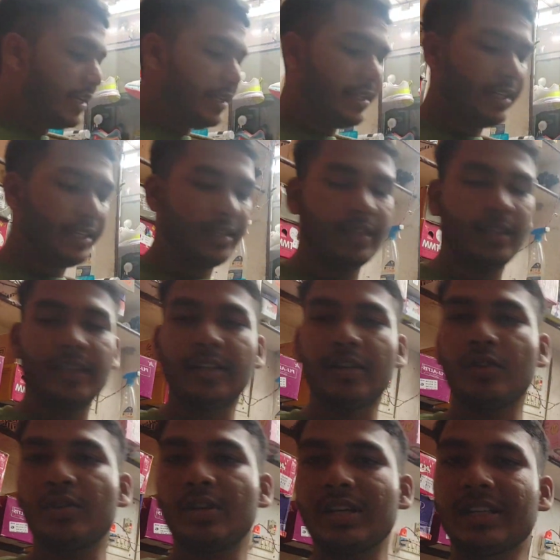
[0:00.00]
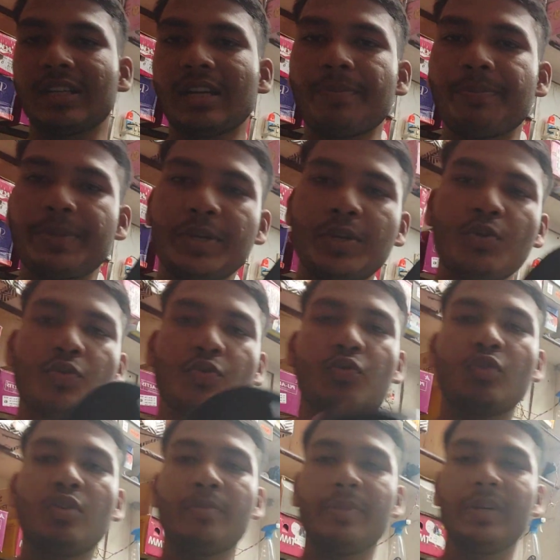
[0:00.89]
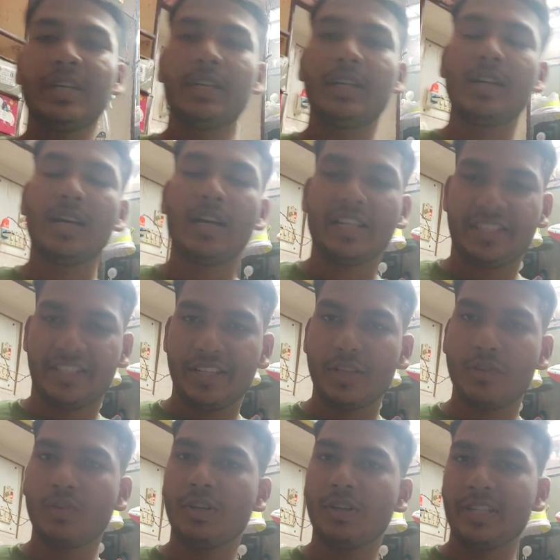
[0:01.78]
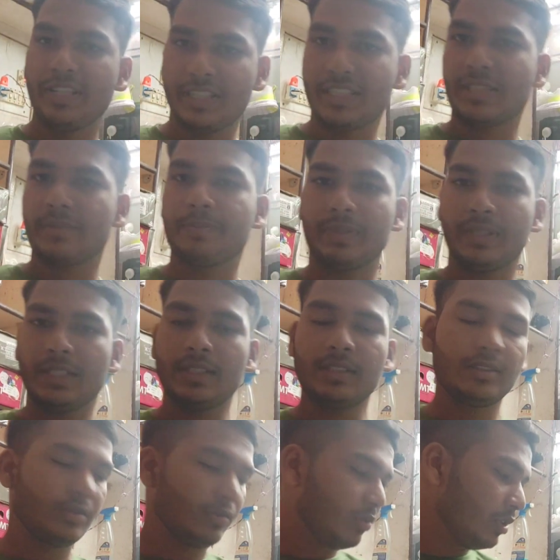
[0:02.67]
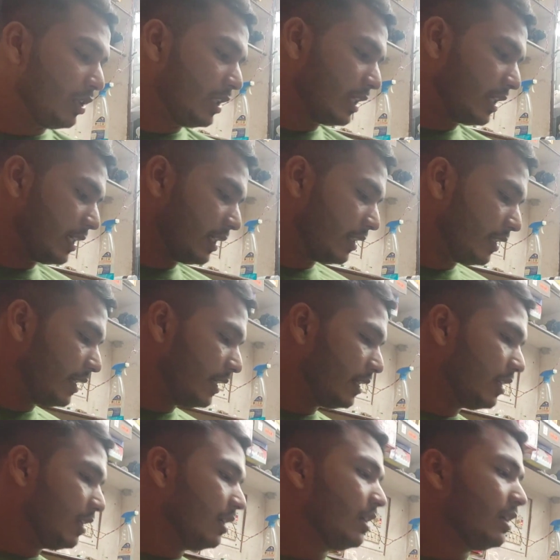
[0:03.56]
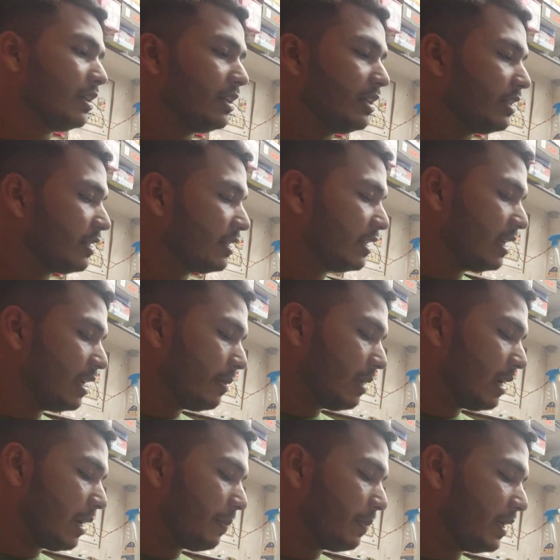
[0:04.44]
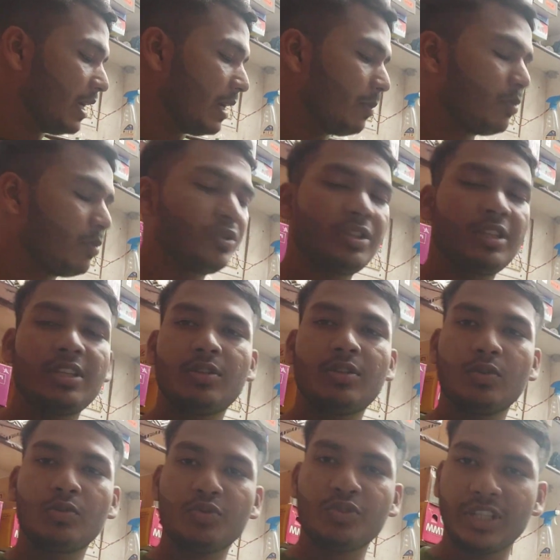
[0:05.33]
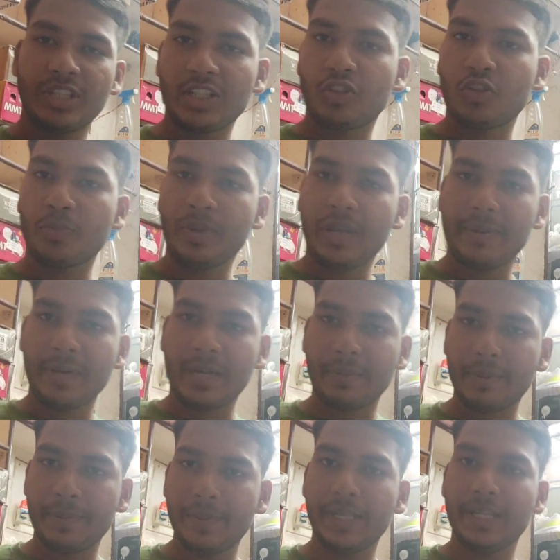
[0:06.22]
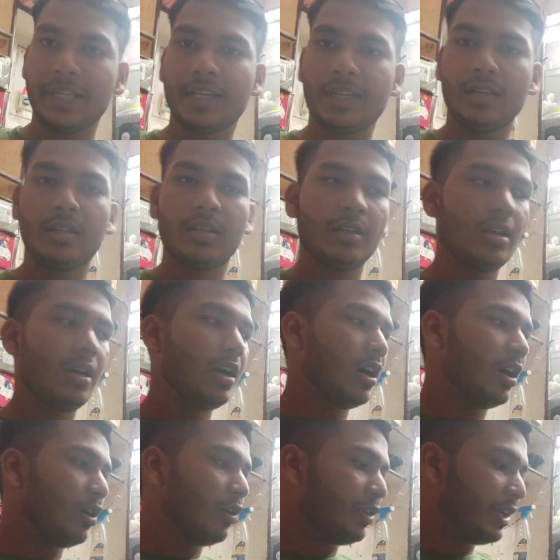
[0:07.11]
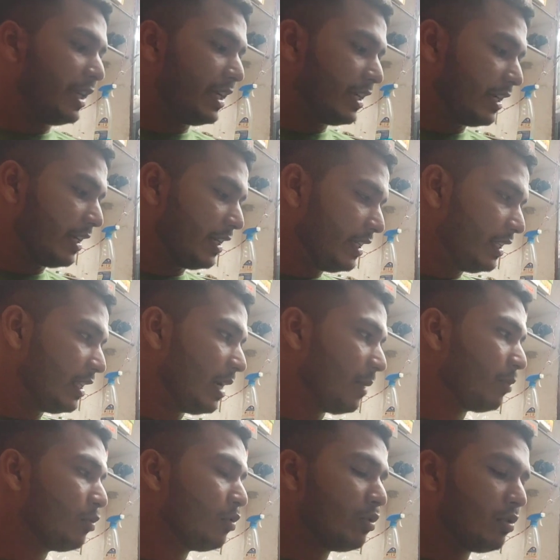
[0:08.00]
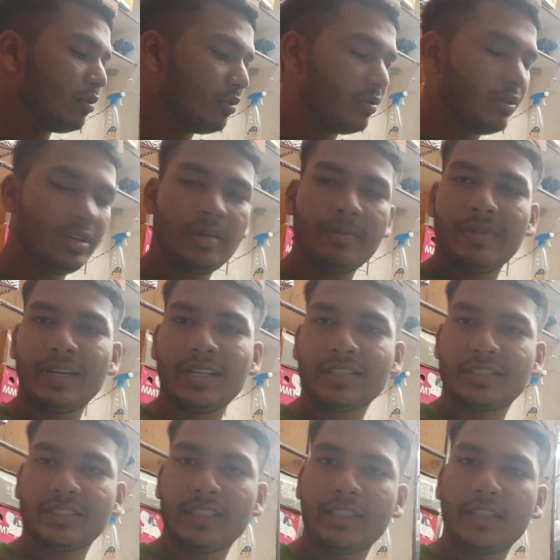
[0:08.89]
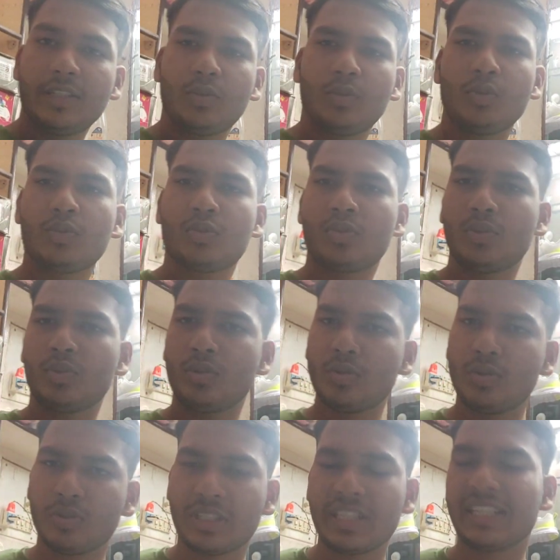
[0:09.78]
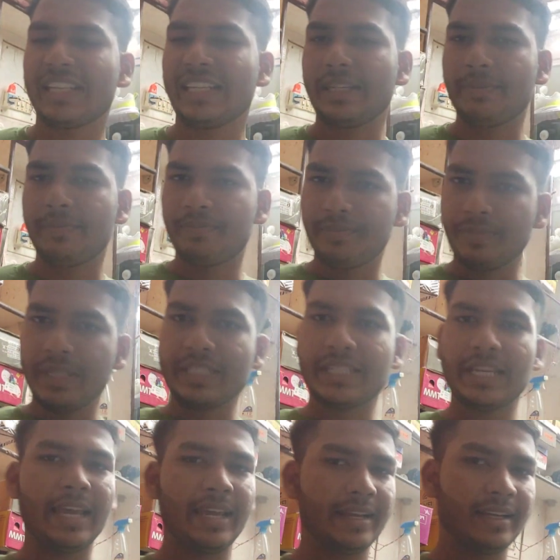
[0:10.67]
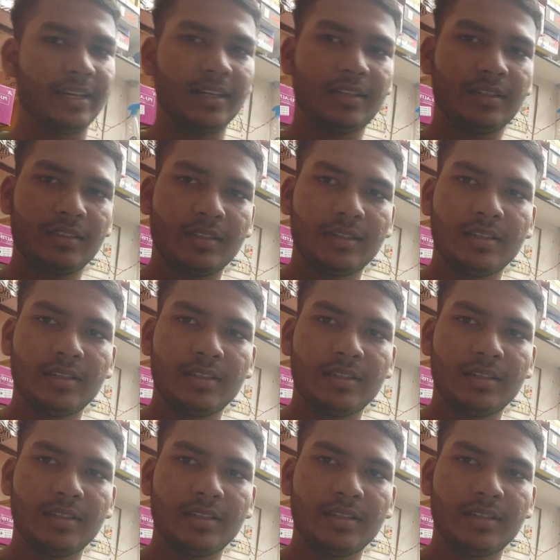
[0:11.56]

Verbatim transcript: ये देखिए रौनक का पी यू सोल में अच्छी क्वालिटी के चप्पल है कोई दिक्कत नहीं इसकी एम आर पी आपको तीन सौ उनचास रुपये एम आर पी मिलेगा और एक खरीद आपको मान चलिए दो सौ के करीब में जाएगा